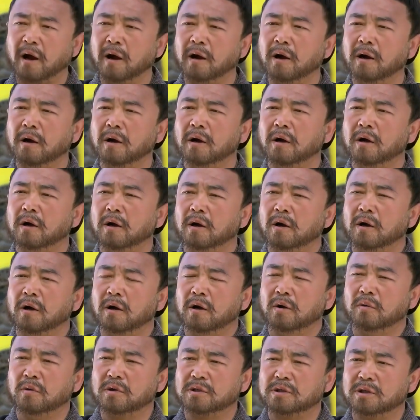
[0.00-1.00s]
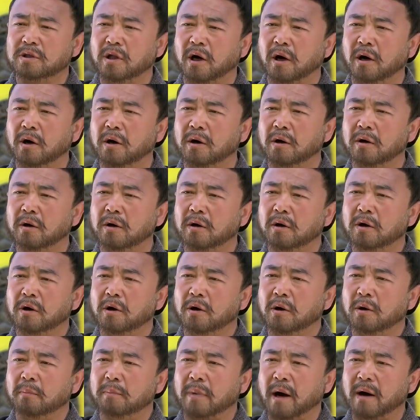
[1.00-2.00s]
燕儿，我知道，
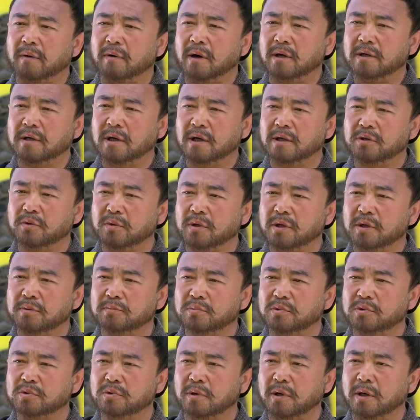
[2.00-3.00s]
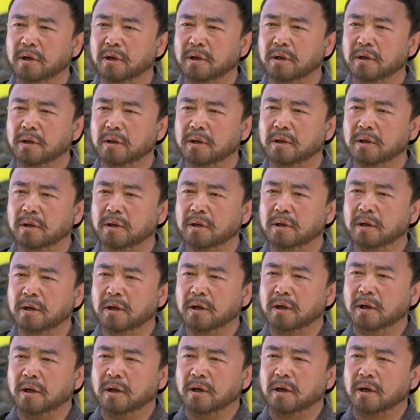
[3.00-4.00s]
八王爷对你不错，
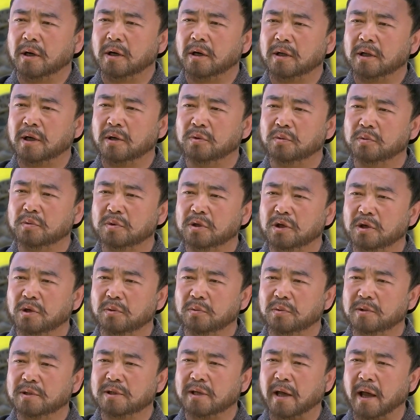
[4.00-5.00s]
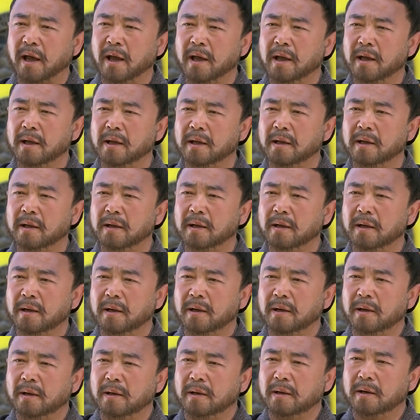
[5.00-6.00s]
可他无德无才，
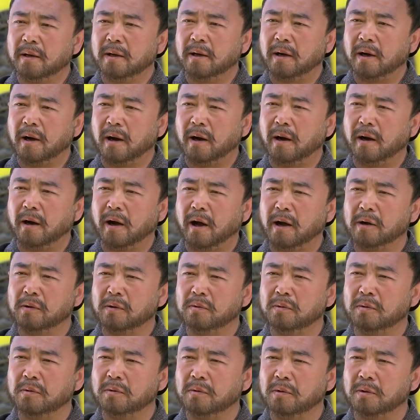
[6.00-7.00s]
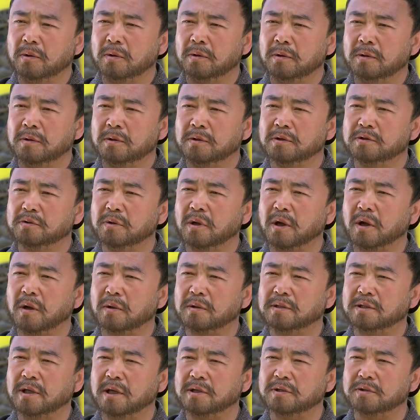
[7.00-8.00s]
那个韩公公又
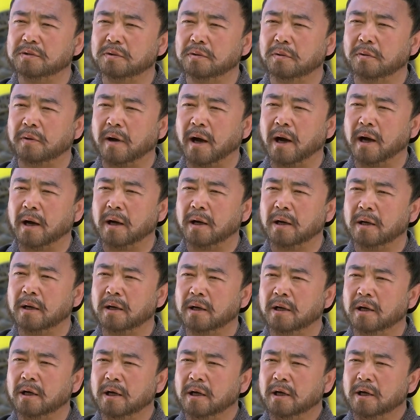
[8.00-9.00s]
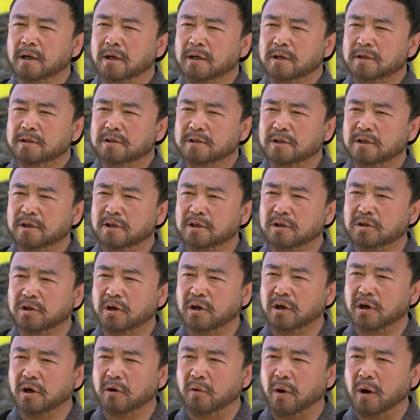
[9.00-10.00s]
老奸巨猾，即
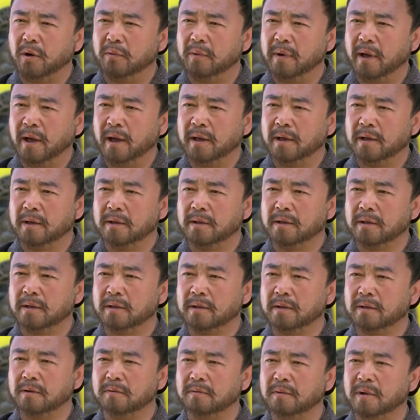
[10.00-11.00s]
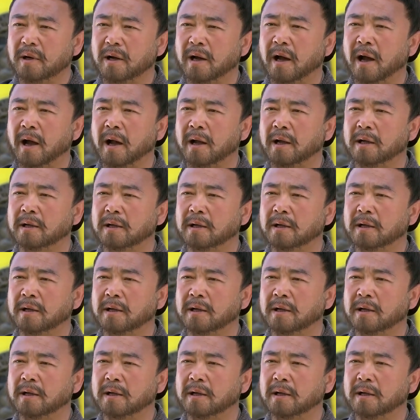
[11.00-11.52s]
使得到皇位，我